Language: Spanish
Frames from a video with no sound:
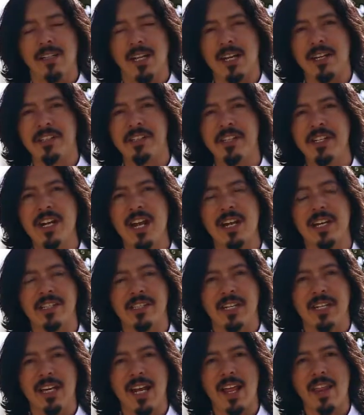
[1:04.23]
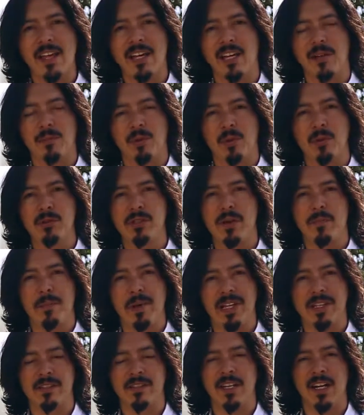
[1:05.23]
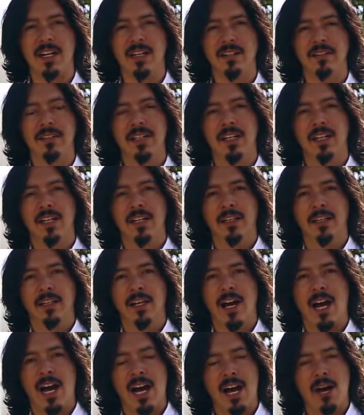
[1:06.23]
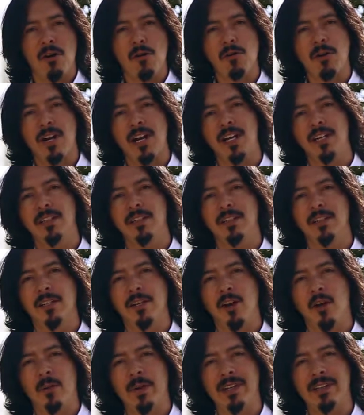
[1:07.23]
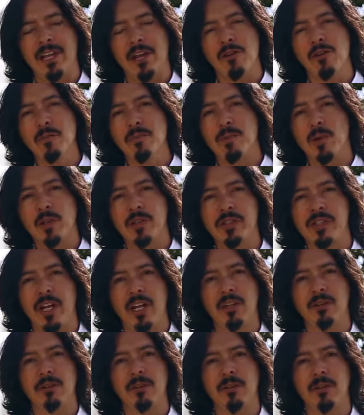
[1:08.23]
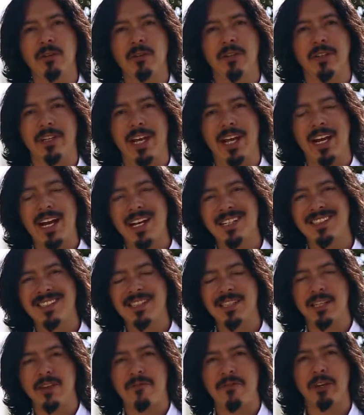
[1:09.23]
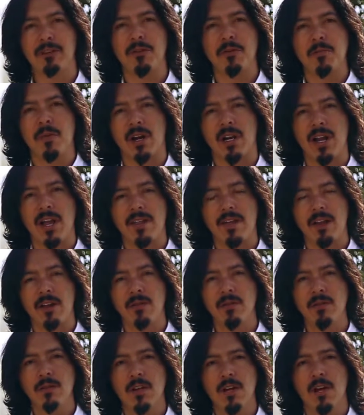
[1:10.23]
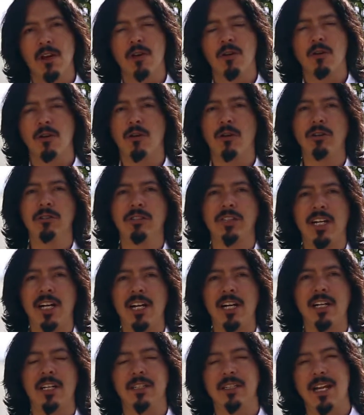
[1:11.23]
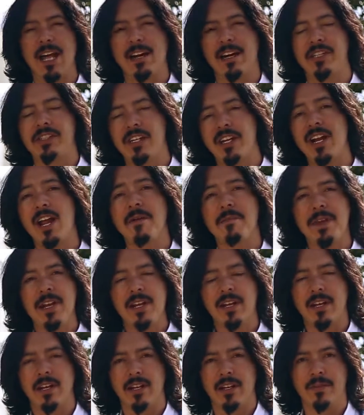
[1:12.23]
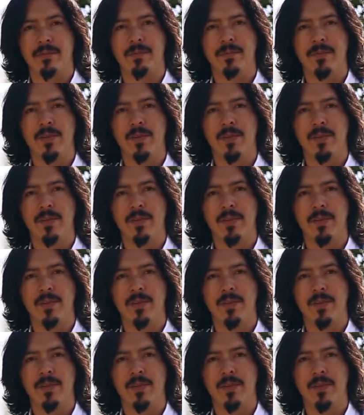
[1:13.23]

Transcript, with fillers: La resina reciclada que produce PetStar ahorra 91% de gases de efecto invernadero contra la resina virgen.